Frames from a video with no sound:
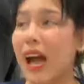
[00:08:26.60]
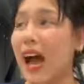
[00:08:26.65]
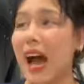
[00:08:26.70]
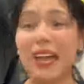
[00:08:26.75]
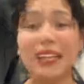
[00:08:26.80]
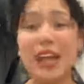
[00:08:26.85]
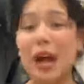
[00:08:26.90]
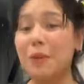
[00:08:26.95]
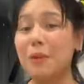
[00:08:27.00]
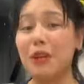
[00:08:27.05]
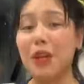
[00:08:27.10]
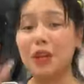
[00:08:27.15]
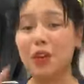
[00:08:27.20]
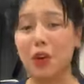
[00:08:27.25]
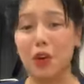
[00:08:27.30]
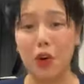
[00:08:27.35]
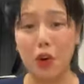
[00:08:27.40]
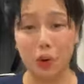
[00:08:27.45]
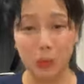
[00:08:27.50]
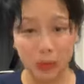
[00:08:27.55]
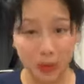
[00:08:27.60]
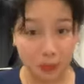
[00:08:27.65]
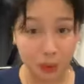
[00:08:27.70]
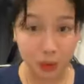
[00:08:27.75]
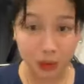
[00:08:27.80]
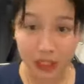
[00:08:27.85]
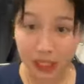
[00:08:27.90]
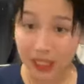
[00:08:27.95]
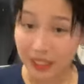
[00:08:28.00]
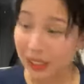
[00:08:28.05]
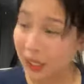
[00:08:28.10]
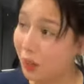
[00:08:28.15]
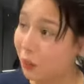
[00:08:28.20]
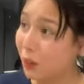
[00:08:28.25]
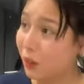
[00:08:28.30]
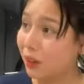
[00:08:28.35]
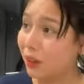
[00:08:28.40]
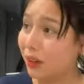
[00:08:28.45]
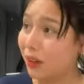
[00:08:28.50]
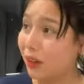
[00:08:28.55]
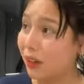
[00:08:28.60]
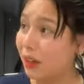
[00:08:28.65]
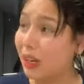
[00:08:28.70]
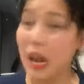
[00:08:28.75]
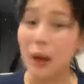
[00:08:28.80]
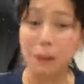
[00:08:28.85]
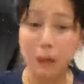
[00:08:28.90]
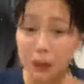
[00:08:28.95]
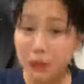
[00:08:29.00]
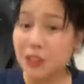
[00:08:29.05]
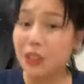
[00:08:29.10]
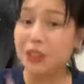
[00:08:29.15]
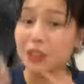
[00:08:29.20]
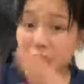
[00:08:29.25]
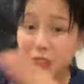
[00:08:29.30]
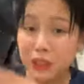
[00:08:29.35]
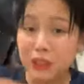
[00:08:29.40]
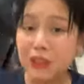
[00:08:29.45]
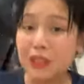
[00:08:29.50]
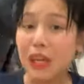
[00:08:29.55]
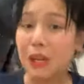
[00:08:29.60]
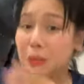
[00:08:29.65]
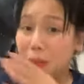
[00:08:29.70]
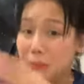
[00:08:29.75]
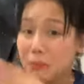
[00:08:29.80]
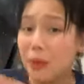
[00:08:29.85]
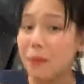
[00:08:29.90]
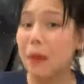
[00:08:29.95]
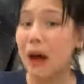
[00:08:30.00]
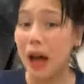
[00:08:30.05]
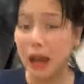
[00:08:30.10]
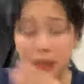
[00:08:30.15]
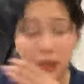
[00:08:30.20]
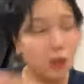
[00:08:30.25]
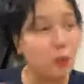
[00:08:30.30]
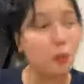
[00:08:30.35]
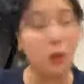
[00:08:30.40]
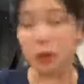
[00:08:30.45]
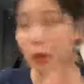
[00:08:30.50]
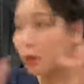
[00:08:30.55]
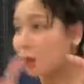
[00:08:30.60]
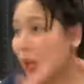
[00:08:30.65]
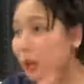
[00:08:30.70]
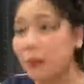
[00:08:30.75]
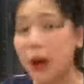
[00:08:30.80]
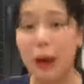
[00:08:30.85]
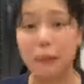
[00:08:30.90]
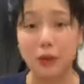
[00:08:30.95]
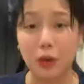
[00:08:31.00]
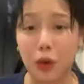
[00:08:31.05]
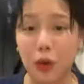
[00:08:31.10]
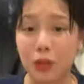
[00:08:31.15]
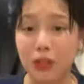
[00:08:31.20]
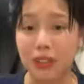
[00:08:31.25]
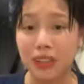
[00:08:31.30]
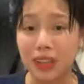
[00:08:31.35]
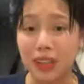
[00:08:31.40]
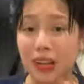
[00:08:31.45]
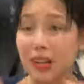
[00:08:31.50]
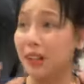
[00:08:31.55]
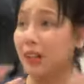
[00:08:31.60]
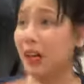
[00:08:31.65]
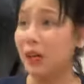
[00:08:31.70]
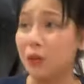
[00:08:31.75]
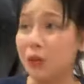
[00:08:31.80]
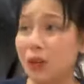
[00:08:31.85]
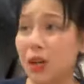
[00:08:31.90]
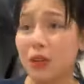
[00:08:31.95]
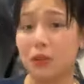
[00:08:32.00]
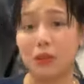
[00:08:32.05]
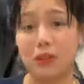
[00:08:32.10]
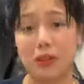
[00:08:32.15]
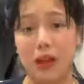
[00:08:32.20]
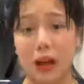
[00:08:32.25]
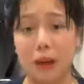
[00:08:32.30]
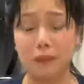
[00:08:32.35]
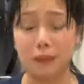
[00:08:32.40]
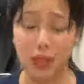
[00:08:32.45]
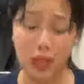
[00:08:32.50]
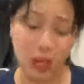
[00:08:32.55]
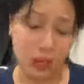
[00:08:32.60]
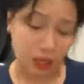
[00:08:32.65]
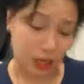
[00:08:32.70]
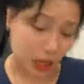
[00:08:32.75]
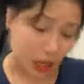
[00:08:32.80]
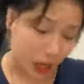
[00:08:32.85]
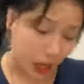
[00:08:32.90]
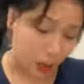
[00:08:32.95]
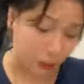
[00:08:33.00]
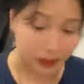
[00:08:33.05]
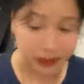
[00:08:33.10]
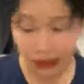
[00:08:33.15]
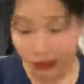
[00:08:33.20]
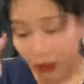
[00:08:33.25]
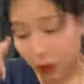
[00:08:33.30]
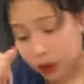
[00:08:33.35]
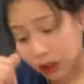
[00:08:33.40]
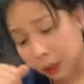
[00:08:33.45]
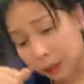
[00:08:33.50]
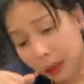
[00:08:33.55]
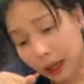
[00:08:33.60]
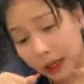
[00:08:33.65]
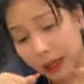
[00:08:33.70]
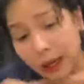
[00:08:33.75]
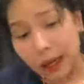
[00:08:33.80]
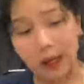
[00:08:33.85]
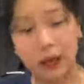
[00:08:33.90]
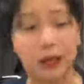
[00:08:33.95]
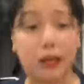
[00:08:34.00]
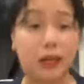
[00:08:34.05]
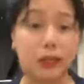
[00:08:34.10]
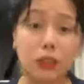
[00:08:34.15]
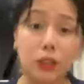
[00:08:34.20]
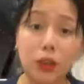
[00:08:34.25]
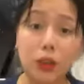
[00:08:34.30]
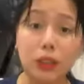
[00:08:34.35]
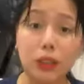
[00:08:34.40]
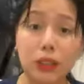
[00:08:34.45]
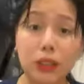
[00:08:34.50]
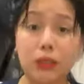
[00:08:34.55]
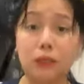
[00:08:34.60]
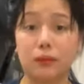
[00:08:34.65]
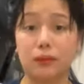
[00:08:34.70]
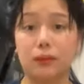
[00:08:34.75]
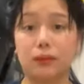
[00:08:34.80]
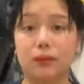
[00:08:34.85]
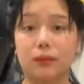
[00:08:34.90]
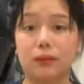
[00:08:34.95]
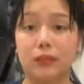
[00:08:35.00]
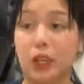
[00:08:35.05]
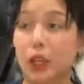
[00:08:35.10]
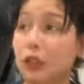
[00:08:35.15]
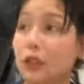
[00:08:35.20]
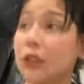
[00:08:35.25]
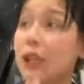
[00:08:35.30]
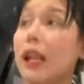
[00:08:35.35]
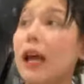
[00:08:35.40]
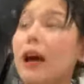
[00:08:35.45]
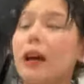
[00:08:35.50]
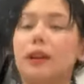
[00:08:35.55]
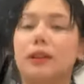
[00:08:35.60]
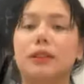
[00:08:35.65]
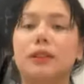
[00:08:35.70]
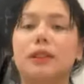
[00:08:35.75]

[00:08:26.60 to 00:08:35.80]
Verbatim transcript: Ang dami nagko-comment, putang ina, grabe yung sincere sa ibang babae, no? Pero kay Mami Oni, ganun-ganun lang. Na, mistad ako sa pera, ah, sorry, ganun na lang.